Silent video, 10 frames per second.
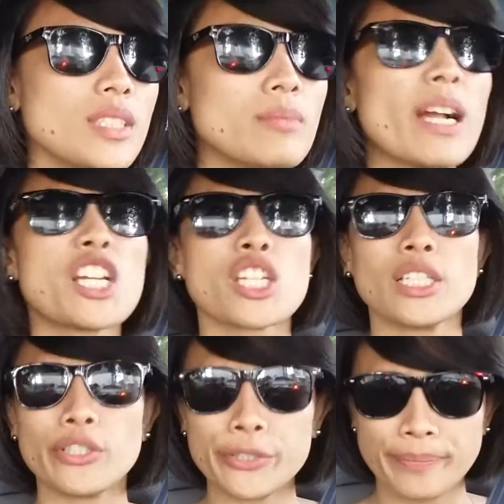Martial
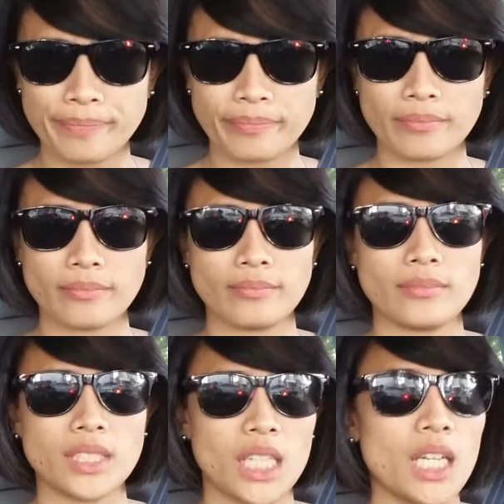law.
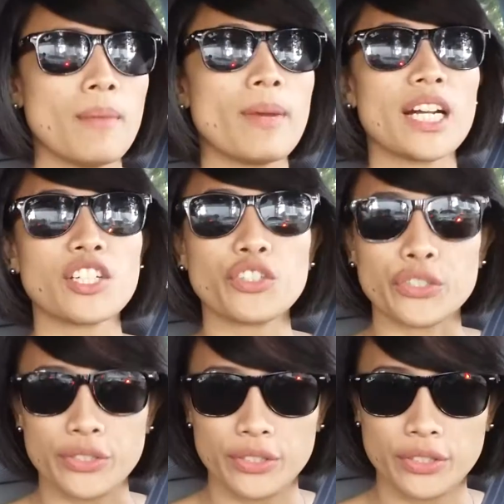
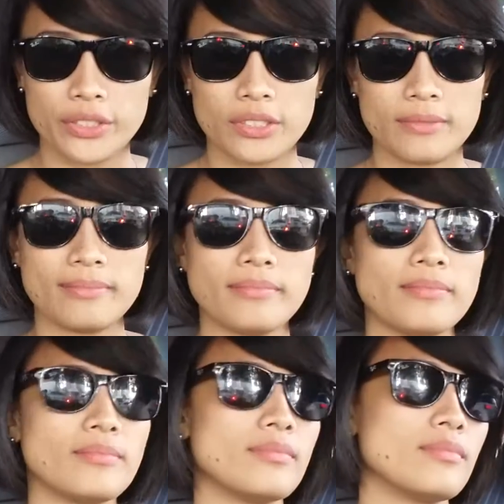Marcos.
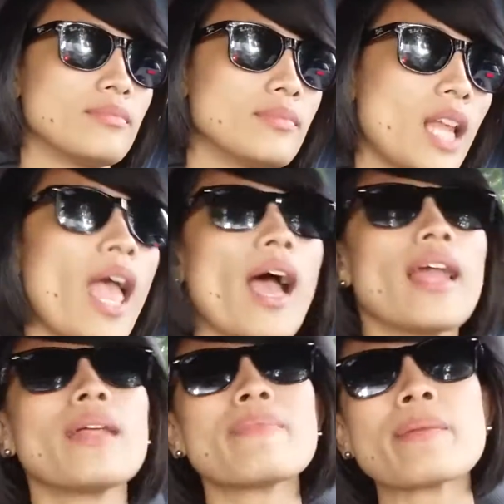
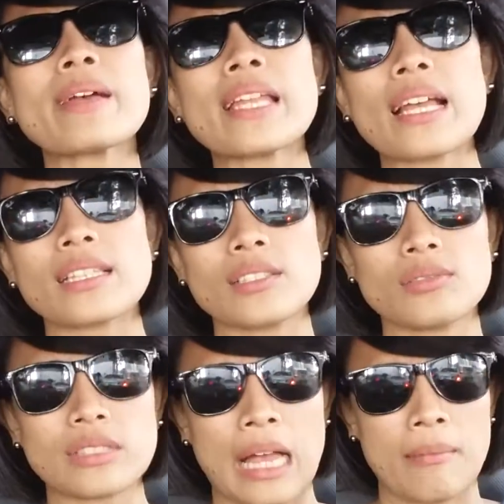Alam naman natin
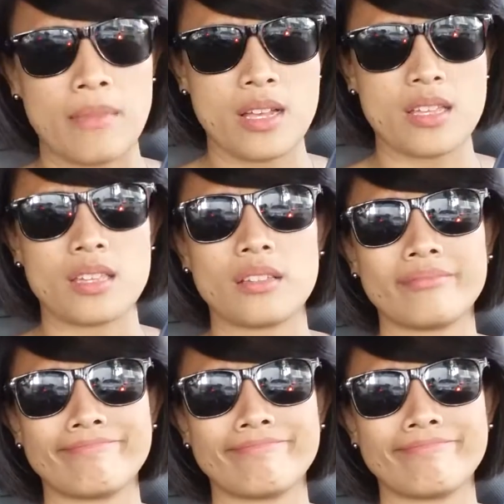yung tama eh.